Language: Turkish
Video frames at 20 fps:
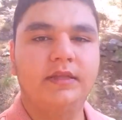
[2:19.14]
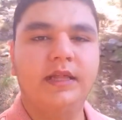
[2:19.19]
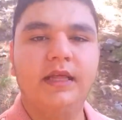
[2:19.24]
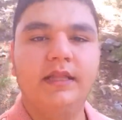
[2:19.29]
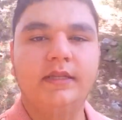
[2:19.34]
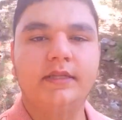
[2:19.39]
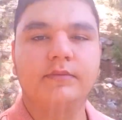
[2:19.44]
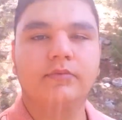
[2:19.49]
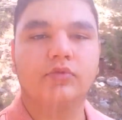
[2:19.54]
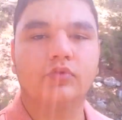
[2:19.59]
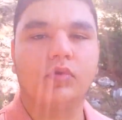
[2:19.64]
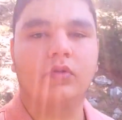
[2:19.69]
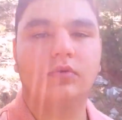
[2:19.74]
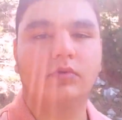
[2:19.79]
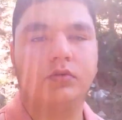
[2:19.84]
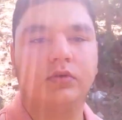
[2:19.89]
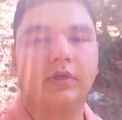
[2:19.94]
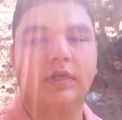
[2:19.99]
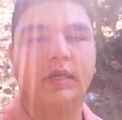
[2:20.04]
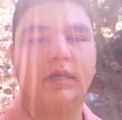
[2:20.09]
Nedir bu
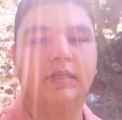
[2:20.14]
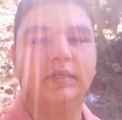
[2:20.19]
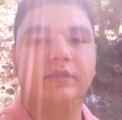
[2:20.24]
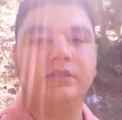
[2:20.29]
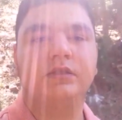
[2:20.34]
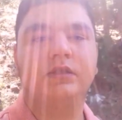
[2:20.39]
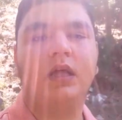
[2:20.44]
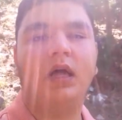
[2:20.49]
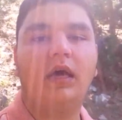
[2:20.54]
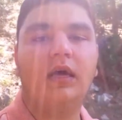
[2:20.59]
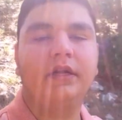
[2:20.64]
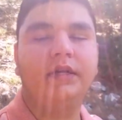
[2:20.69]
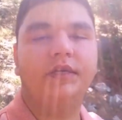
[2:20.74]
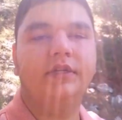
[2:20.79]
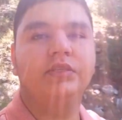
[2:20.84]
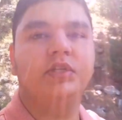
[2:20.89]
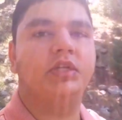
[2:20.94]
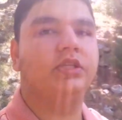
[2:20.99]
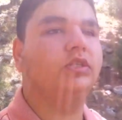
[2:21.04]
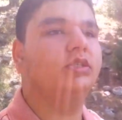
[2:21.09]
Zorkun Yaylası?
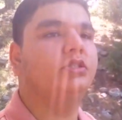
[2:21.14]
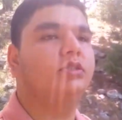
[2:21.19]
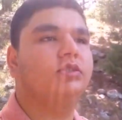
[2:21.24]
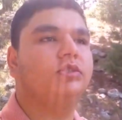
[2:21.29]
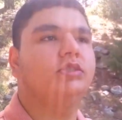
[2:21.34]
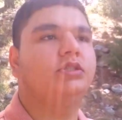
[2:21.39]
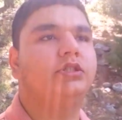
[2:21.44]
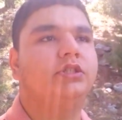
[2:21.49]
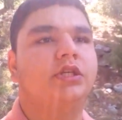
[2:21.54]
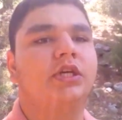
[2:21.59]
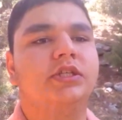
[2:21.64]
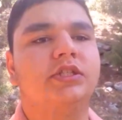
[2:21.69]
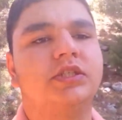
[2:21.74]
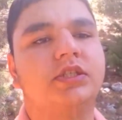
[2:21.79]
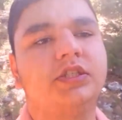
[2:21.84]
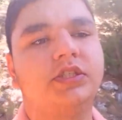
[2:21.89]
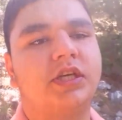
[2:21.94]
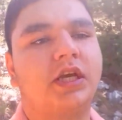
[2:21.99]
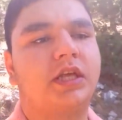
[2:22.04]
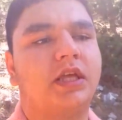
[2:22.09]
Tarihi nedir?
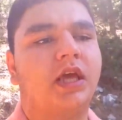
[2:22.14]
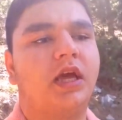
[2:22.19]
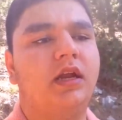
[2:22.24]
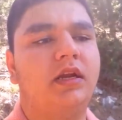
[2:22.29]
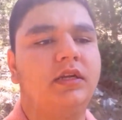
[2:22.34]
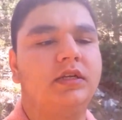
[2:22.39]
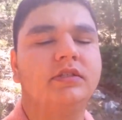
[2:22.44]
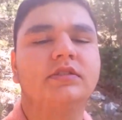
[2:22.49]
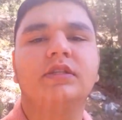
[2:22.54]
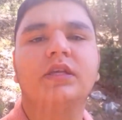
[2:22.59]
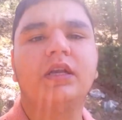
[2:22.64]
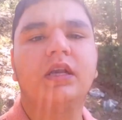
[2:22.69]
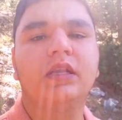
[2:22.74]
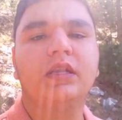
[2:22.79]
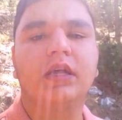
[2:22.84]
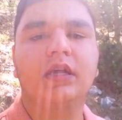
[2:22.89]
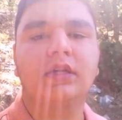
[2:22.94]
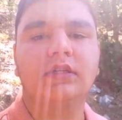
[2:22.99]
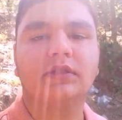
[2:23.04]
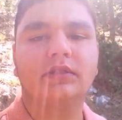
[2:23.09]
Gezilecek yerleri
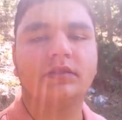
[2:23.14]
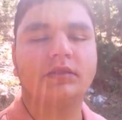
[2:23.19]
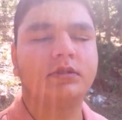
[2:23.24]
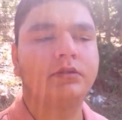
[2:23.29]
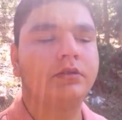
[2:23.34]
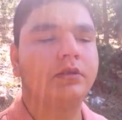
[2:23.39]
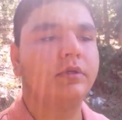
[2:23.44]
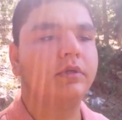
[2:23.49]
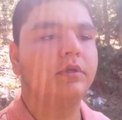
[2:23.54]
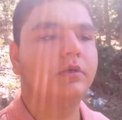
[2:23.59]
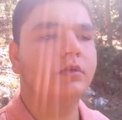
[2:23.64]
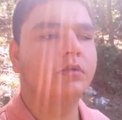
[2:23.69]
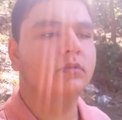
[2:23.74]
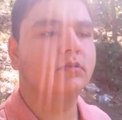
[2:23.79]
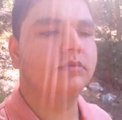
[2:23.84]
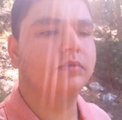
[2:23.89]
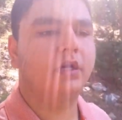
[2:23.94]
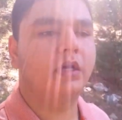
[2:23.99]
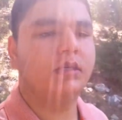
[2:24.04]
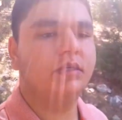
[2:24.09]
nerelerdir?
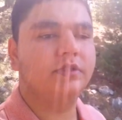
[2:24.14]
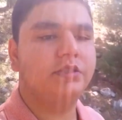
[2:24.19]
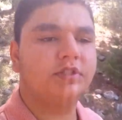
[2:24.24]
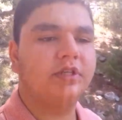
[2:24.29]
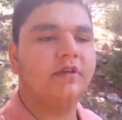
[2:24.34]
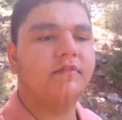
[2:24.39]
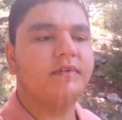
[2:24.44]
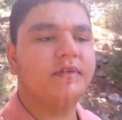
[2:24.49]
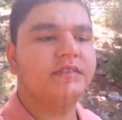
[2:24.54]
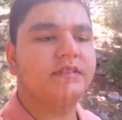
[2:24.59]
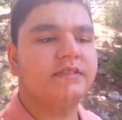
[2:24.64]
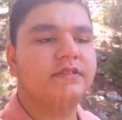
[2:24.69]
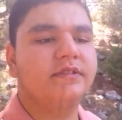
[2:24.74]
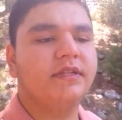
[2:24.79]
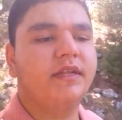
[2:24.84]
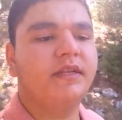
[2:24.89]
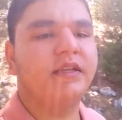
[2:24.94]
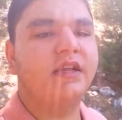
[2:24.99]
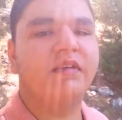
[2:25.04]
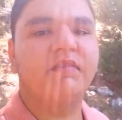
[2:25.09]
Yani
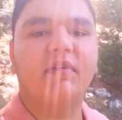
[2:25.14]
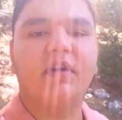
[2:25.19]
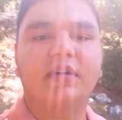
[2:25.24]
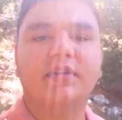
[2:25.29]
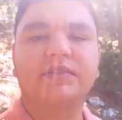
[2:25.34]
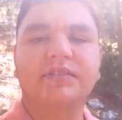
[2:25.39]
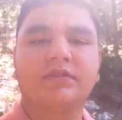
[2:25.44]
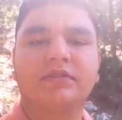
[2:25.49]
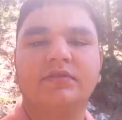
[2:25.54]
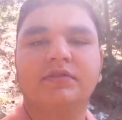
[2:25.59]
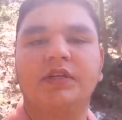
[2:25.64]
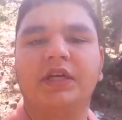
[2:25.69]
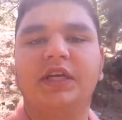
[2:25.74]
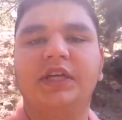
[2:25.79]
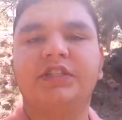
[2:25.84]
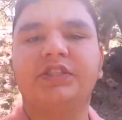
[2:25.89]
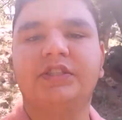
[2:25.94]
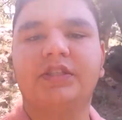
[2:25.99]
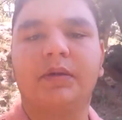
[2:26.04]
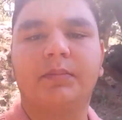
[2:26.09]
çevresinde ne var?
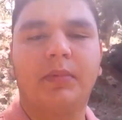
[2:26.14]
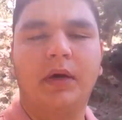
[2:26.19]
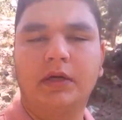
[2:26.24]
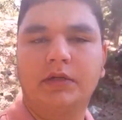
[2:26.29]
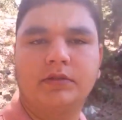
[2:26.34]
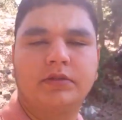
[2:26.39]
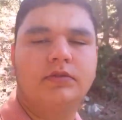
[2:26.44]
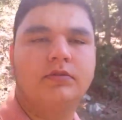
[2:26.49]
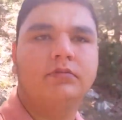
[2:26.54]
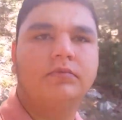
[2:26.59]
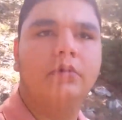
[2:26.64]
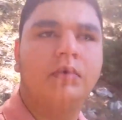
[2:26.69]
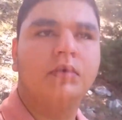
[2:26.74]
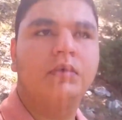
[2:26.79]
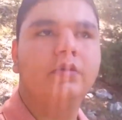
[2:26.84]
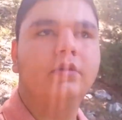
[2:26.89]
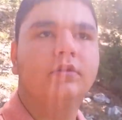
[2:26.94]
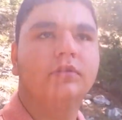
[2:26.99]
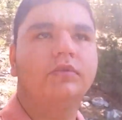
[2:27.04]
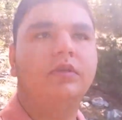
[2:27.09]
Ne iş yapar?
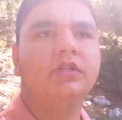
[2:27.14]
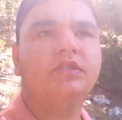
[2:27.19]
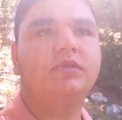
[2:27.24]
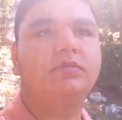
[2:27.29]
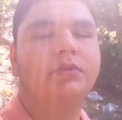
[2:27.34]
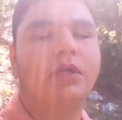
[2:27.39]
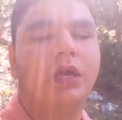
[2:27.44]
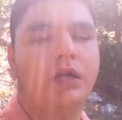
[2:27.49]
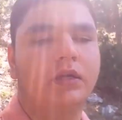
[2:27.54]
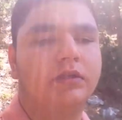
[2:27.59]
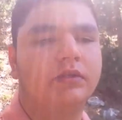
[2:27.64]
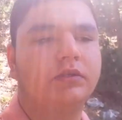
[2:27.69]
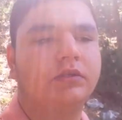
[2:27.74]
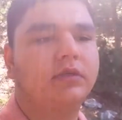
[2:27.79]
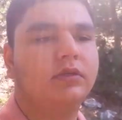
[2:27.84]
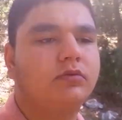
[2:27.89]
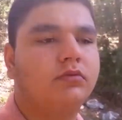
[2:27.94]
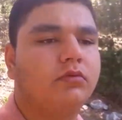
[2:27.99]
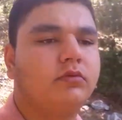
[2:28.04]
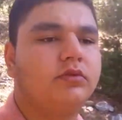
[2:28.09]
Nasıl bir
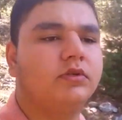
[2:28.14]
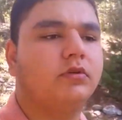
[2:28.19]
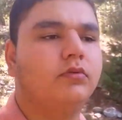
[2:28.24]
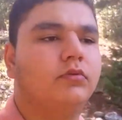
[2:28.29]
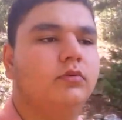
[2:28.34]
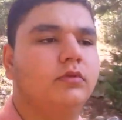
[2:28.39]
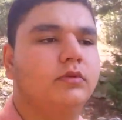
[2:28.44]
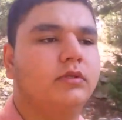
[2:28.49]
yerdir diye soracak